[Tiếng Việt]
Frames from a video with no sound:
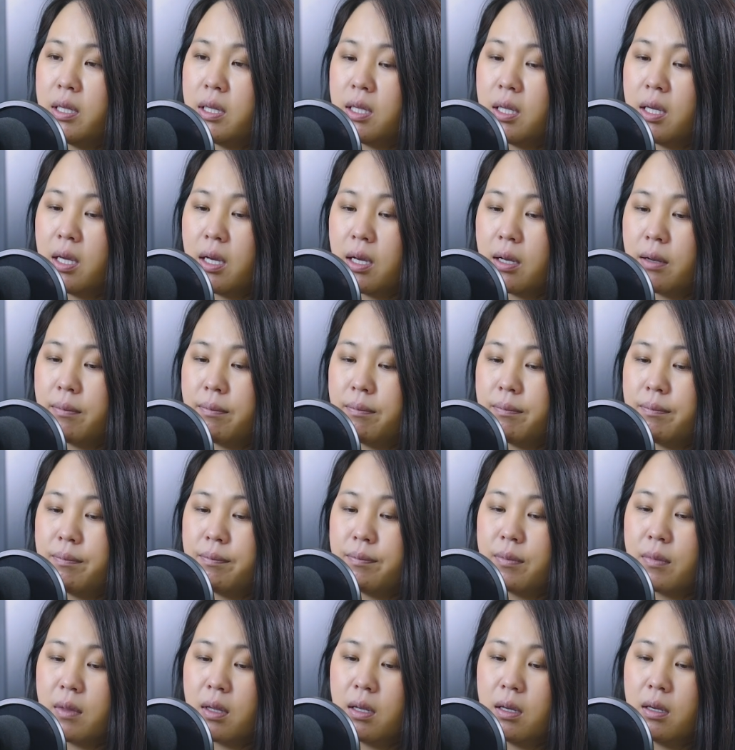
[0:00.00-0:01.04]
tiền
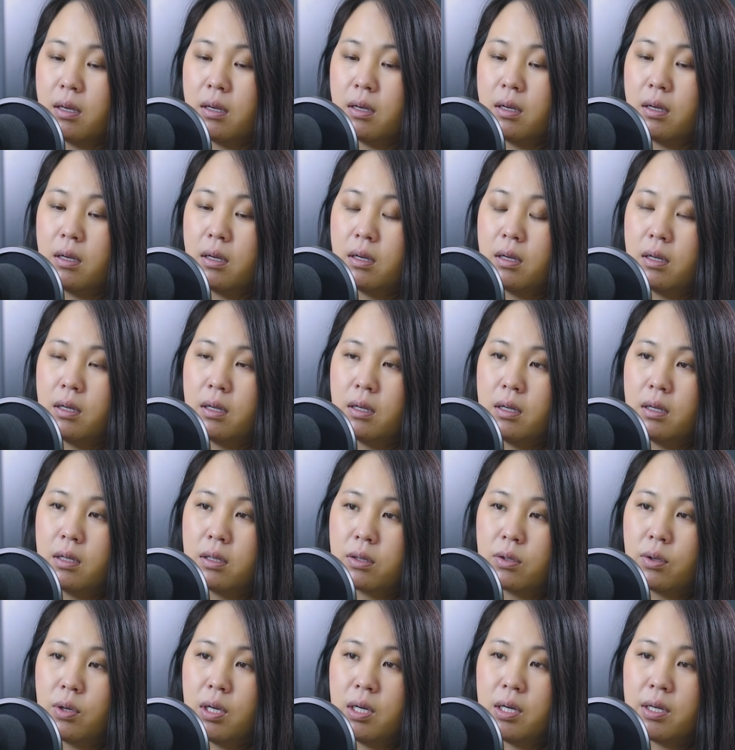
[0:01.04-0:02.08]

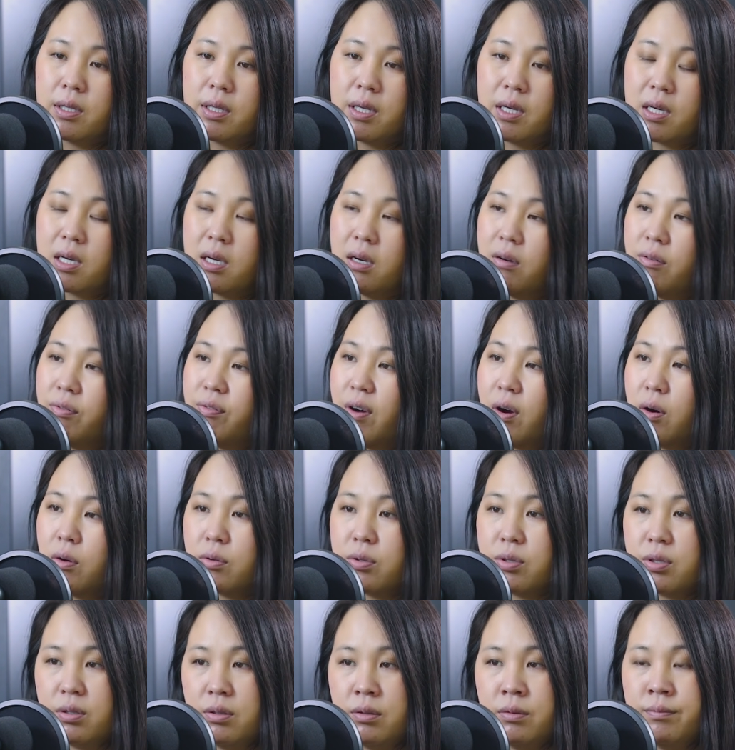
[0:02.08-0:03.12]
tôi là chị cứ phao
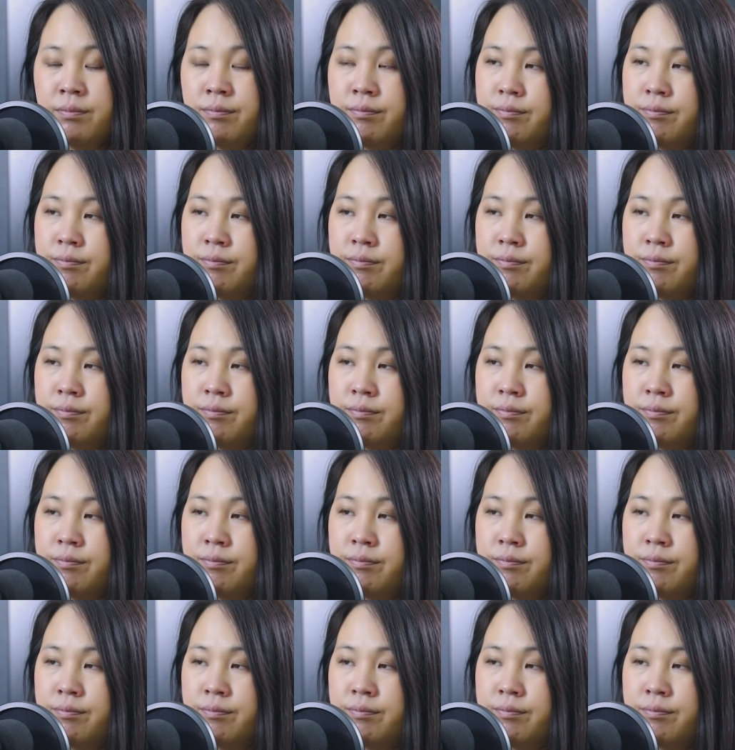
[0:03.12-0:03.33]
chứ